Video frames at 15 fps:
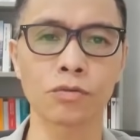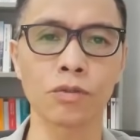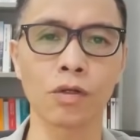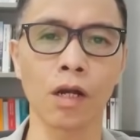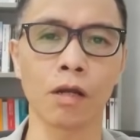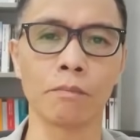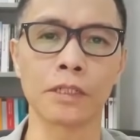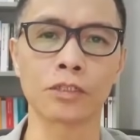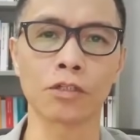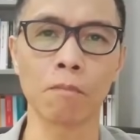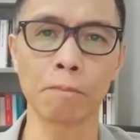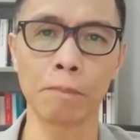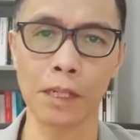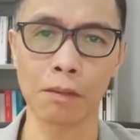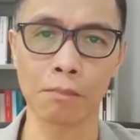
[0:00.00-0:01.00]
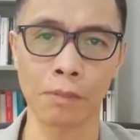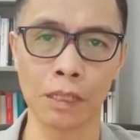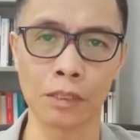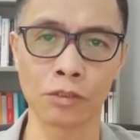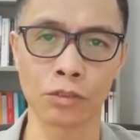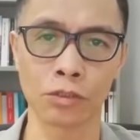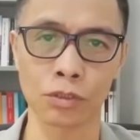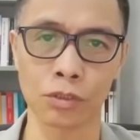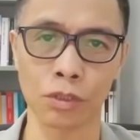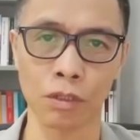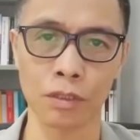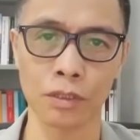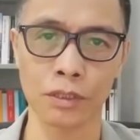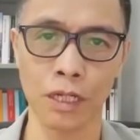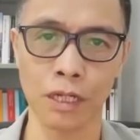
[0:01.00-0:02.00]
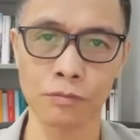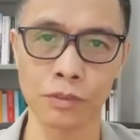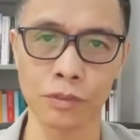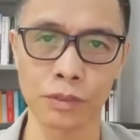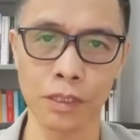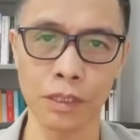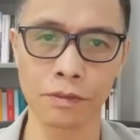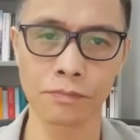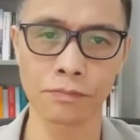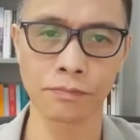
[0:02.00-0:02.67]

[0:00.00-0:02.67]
中央是否想逼迫民主党参选。